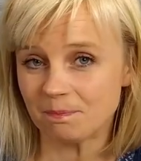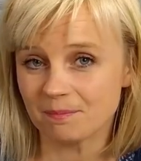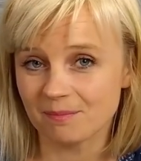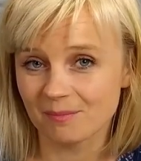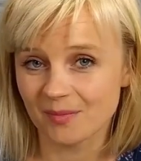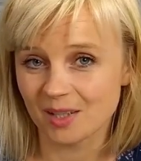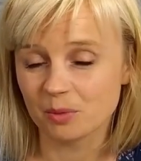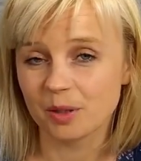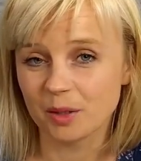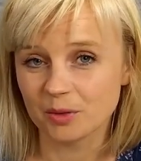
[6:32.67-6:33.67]
Mm,
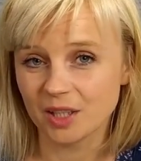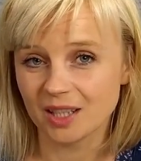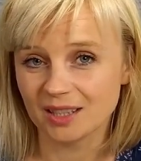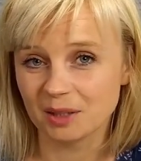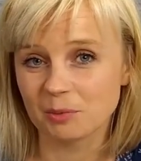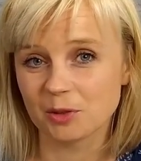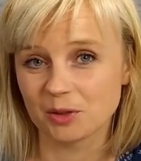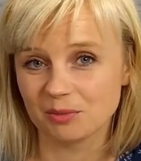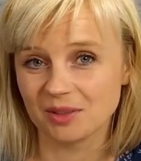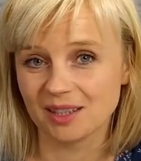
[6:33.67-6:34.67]
zupełnie
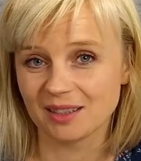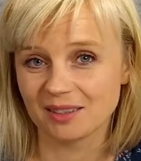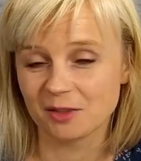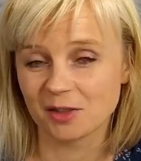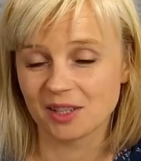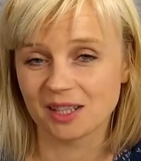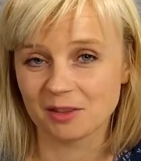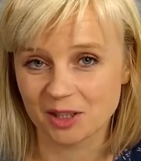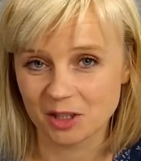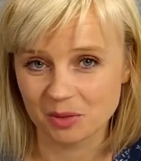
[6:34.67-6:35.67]
niepotrzebnie
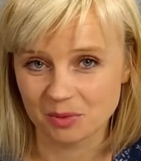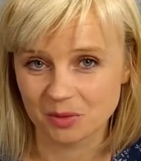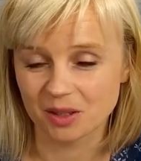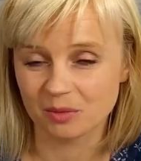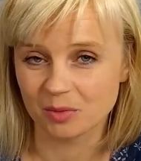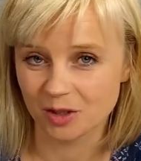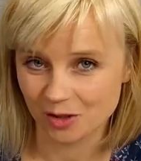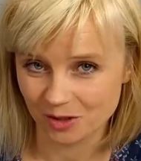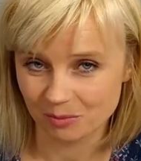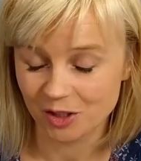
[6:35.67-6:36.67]
wyskakiwaliśmy tutaj
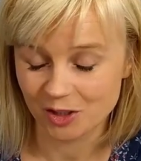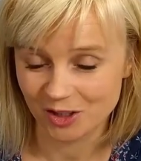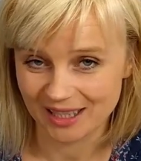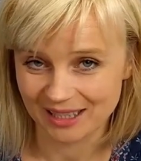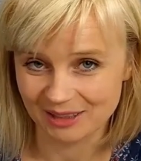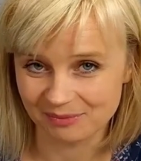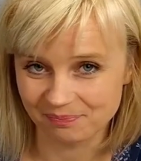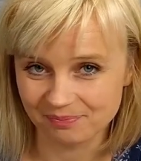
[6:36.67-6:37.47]
przez, przed szereg.